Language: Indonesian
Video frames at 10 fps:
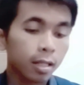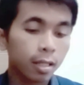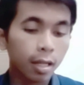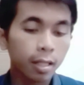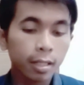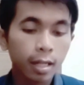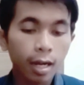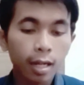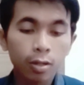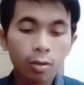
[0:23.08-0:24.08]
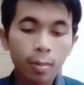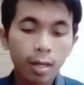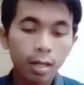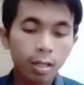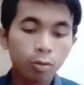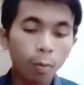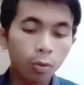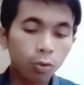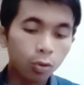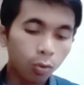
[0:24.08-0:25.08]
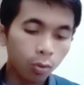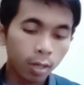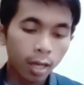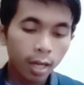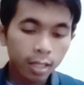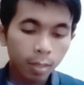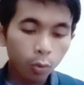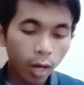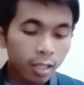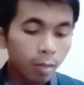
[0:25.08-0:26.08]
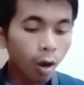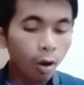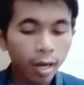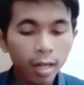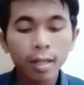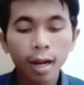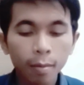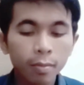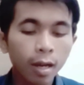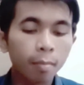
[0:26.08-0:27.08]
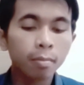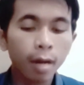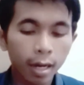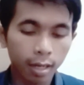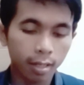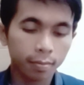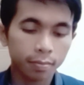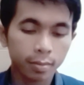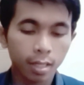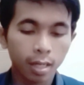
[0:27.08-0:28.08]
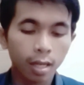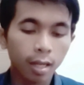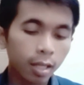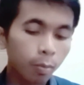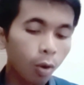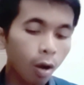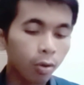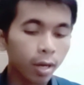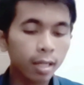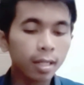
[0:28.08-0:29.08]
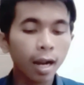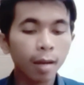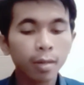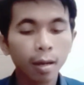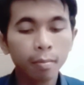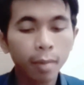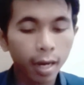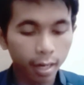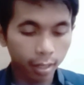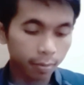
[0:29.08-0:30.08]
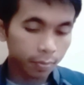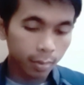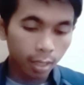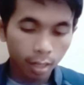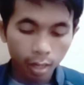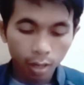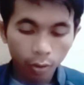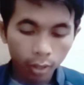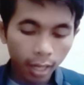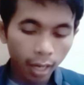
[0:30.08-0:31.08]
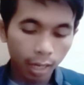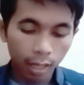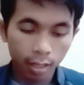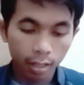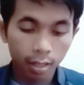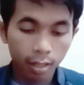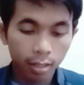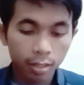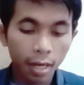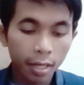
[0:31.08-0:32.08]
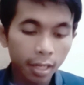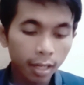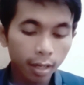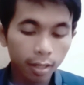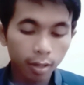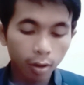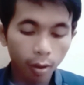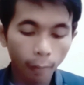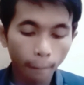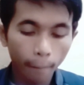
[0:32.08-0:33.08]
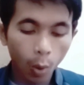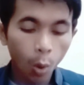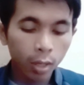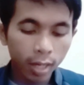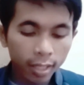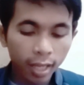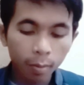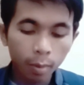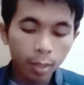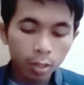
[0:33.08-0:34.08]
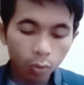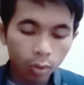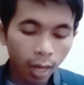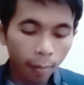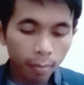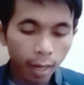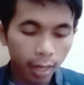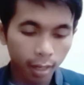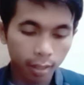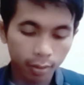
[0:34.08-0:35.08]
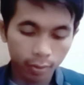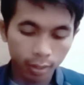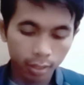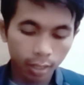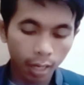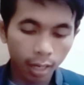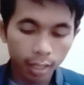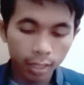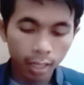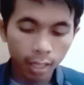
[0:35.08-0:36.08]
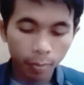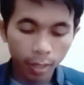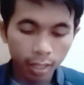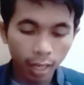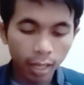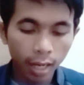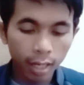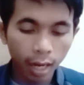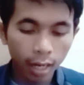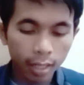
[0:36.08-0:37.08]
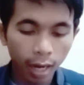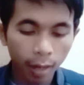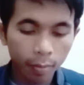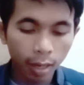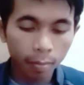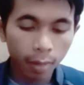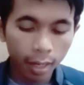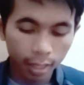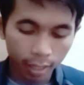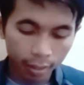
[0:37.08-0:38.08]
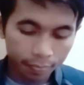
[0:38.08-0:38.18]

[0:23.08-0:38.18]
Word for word: Kita sekarang nomor 27 Temukan semua orang dalam gambar semua orang dalam gambar. Oke, jadi orang yang berbentuk gambar. Karena di sini perintahnya adalah dalam gambar ya.